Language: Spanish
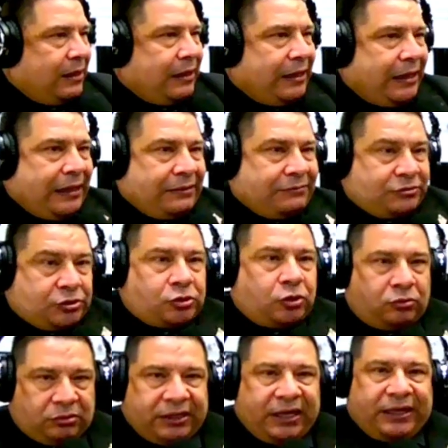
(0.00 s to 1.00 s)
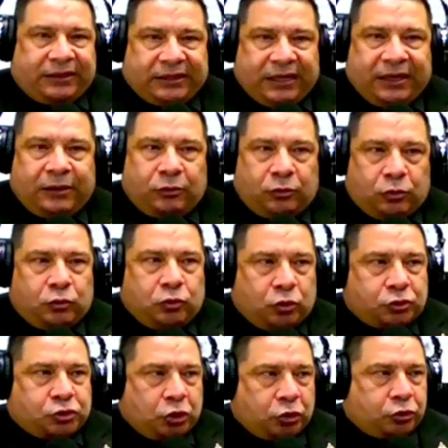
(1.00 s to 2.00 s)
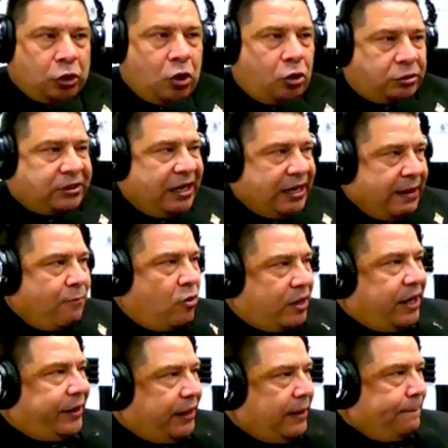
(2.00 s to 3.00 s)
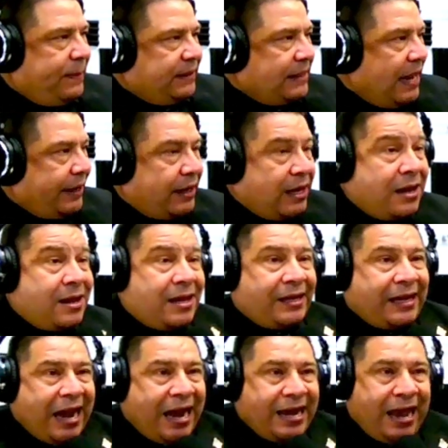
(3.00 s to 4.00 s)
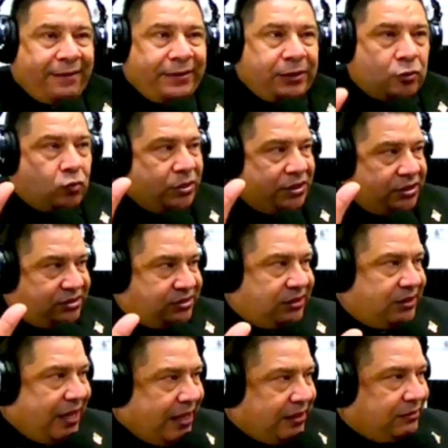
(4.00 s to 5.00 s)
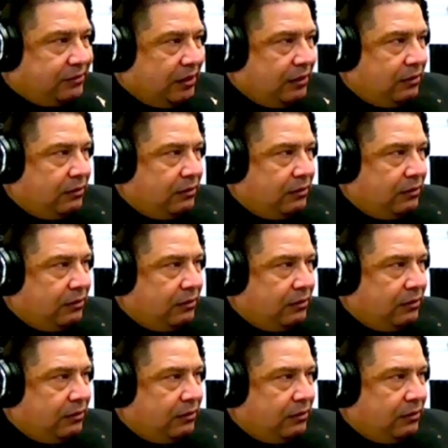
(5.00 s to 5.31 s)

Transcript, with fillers: eh, son que nosotros los tenemos que respetar. Que haya habido un incidente,